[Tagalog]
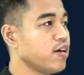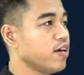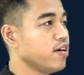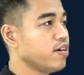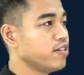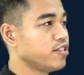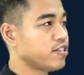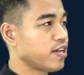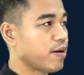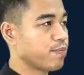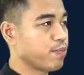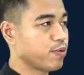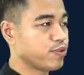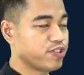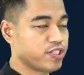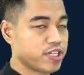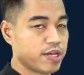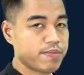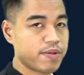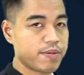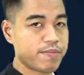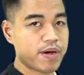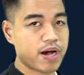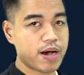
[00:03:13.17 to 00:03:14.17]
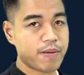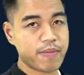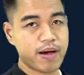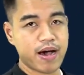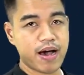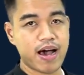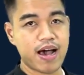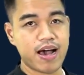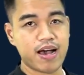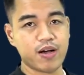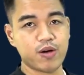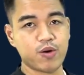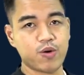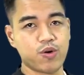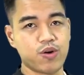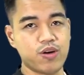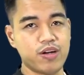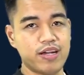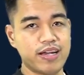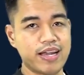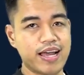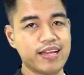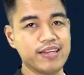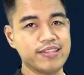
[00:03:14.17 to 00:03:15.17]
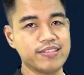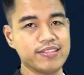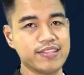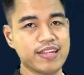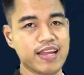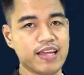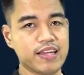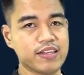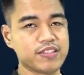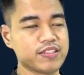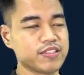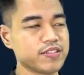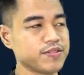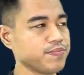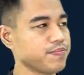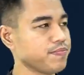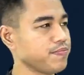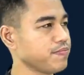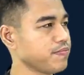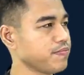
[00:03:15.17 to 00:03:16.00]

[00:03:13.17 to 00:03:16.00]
sa posibleng mga baha or landslides.